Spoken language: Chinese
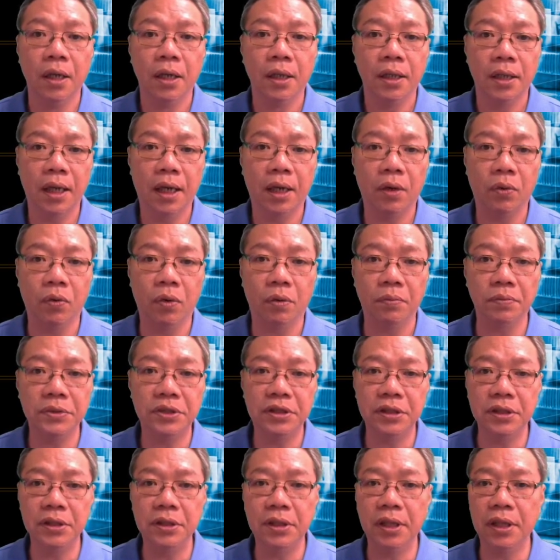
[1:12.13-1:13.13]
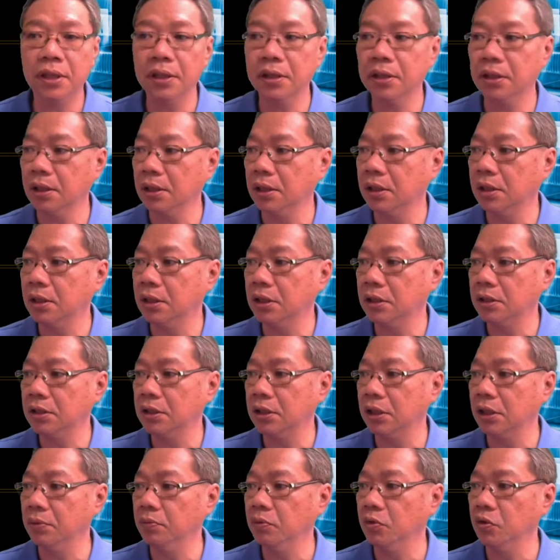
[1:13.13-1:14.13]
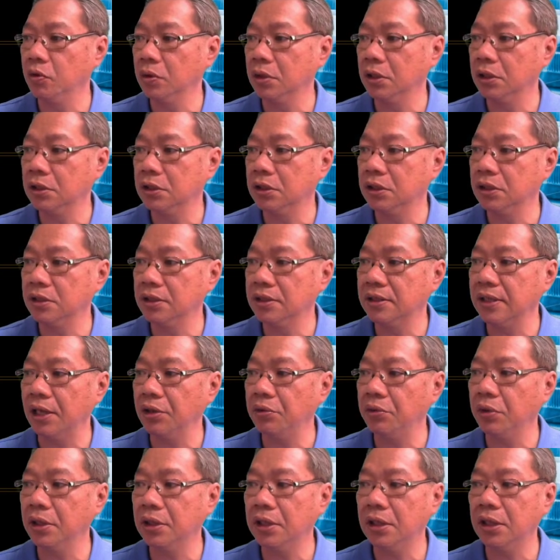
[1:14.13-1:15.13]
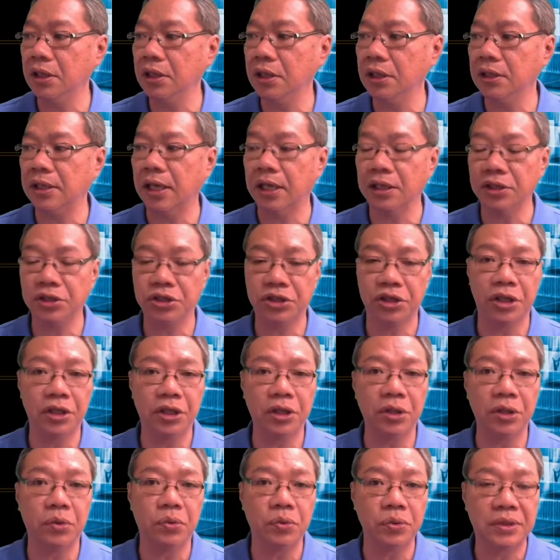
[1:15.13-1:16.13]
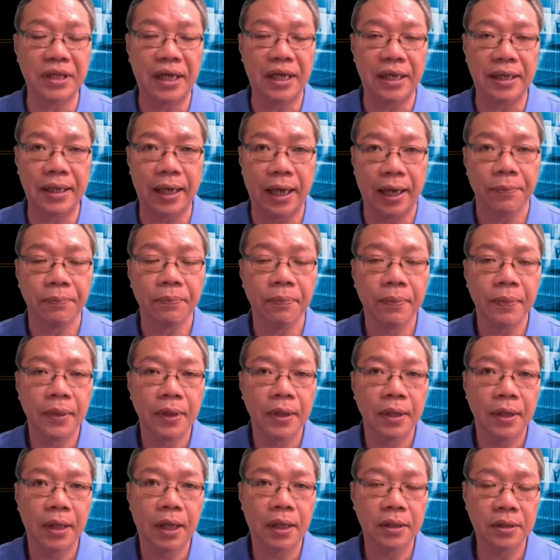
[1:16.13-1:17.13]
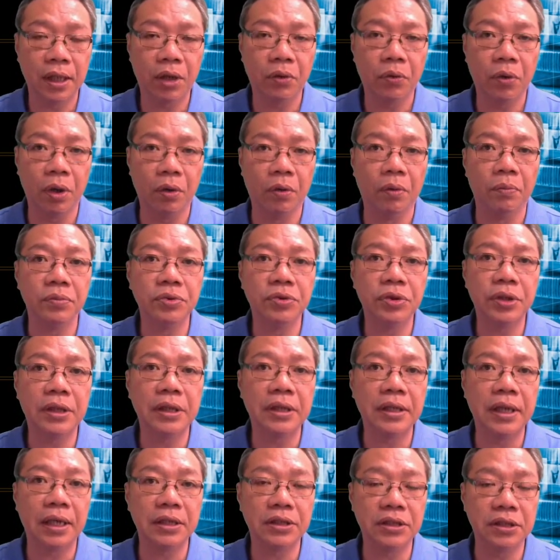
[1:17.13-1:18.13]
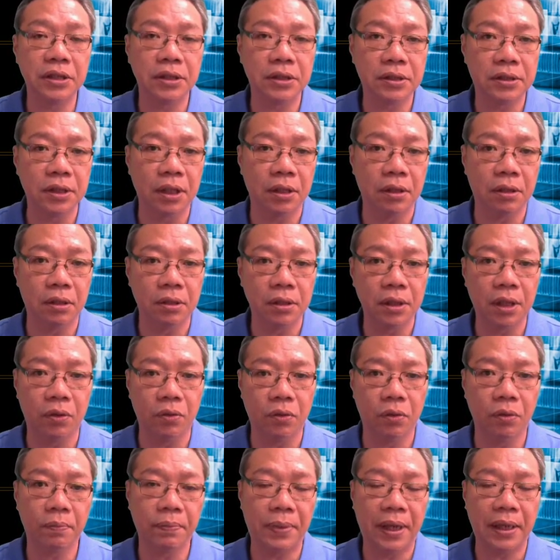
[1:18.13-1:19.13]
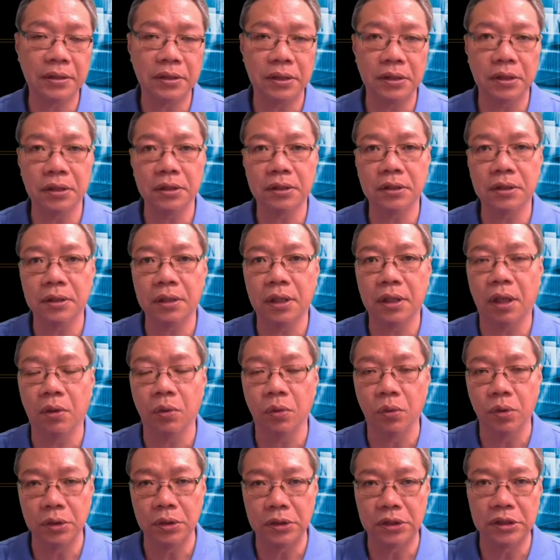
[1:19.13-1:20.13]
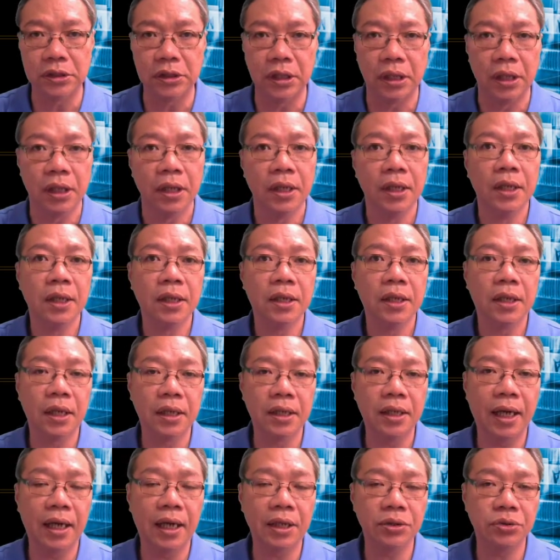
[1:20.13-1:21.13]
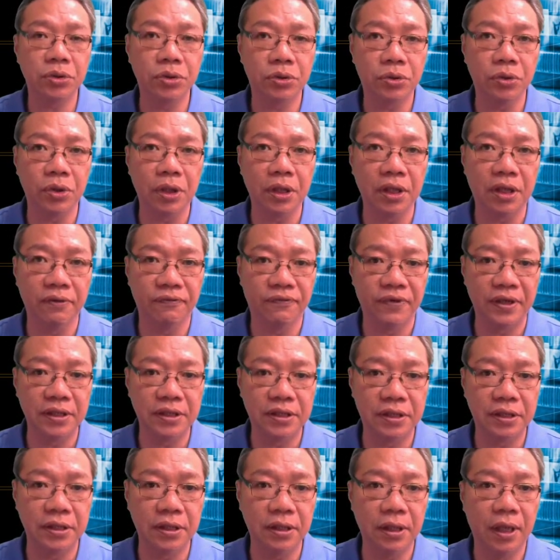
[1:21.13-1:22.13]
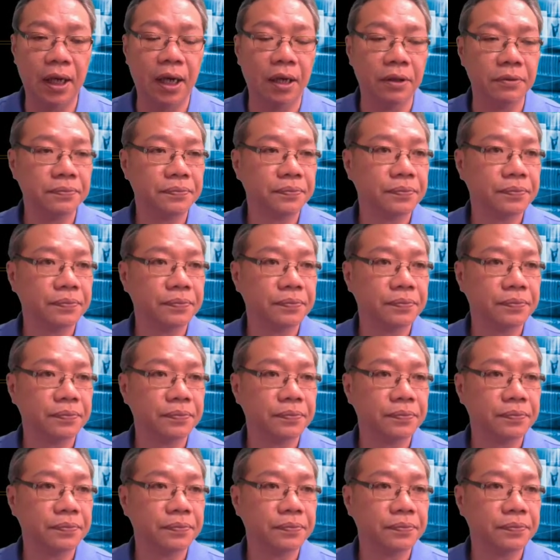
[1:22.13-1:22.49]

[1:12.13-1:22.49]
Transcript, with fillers: 那我们今天的题目呢是三月第一档潜力股在哪？那待会我们去跟大家介绍哈。那我们把整个思考逻辑呢跟大家去做一个分析哈。